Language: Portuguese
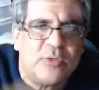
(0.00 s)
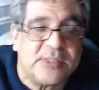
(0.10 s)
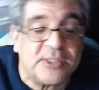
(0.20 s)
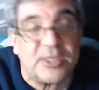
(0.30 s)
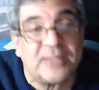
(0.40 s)
não
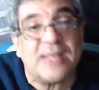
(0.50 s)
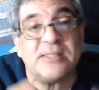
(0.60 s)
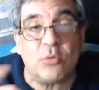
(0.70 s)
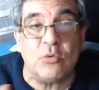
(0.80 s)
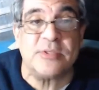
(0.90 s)
existe. Até
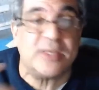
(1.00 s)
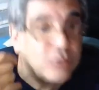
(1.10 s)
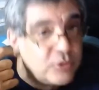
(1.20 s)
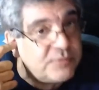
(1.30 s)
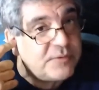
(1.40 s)
esse
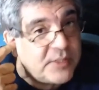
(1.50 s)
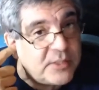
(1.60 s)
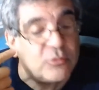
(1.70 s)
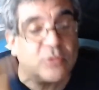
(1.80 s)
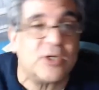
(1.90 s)
conceito de
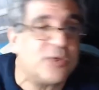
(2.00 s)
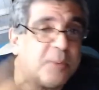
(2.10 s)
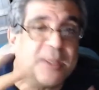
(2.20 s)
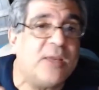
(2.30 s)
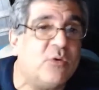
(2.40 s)
infinito, eu já
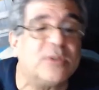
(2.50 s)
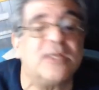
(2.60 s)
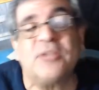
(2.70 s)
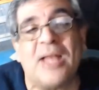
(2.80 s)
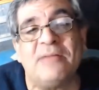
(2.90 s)
expliquei em
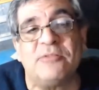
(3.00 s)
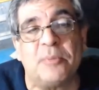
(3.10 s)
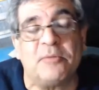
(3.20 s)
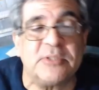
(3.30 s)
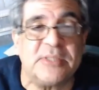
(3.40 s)
outras lives
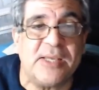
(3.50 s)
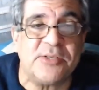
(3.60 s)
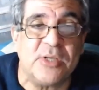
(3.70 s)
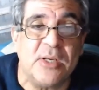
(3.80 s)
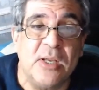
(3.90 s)
para
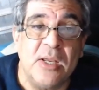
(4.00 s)
vocês,